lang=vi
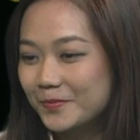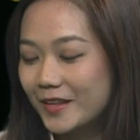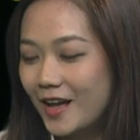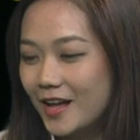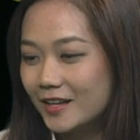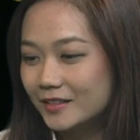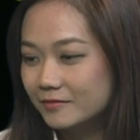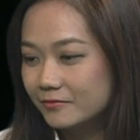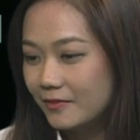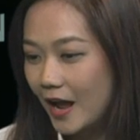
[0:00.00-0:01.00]
uh,
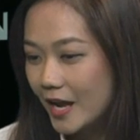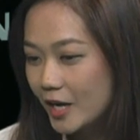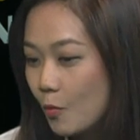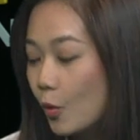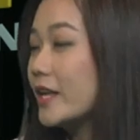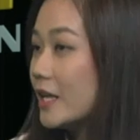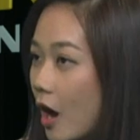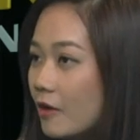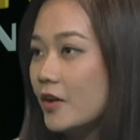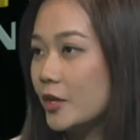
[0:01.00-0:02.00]
phải có một cái gì
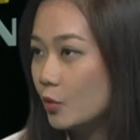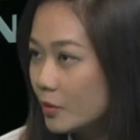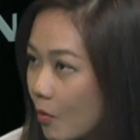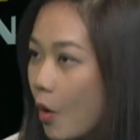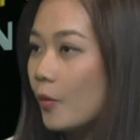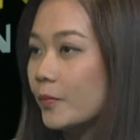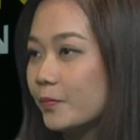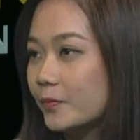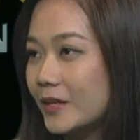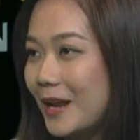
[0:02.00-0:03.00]
đó về chuyên môn
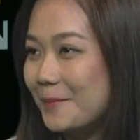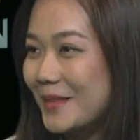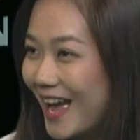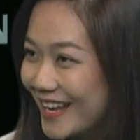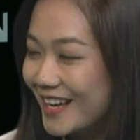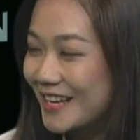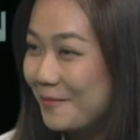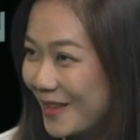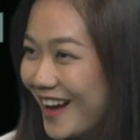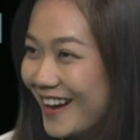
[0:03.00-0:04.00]
làm thầy à,
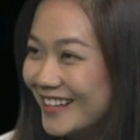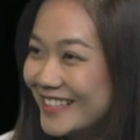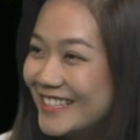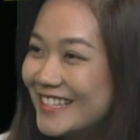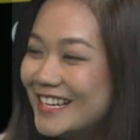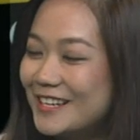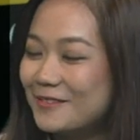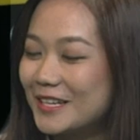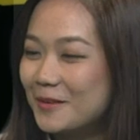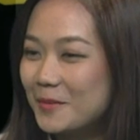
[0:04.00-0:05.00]
làm thợ ừ.
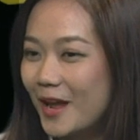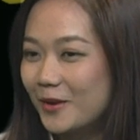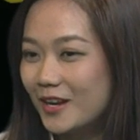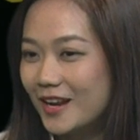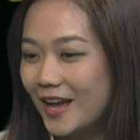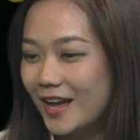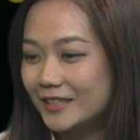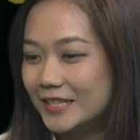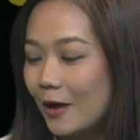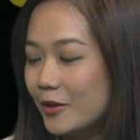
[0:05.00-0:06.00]
và tiếp theo đó
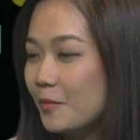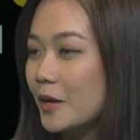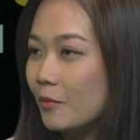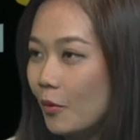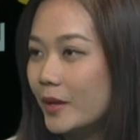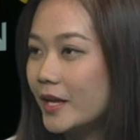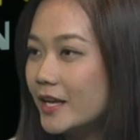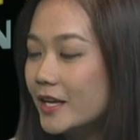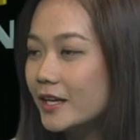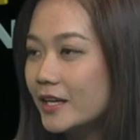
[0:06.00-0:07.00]
là tạo cho mình một
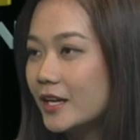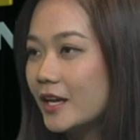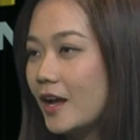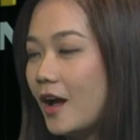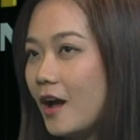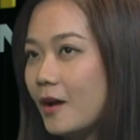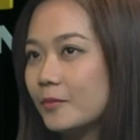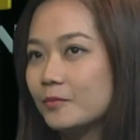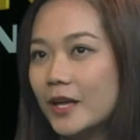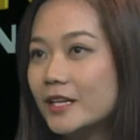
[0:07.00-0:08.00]
cái
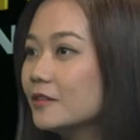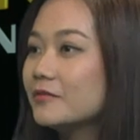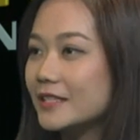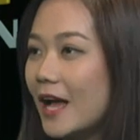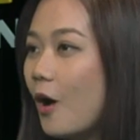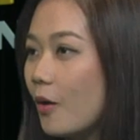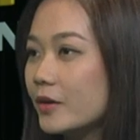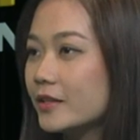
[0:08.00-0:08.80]
uh, kiến thức về xã hội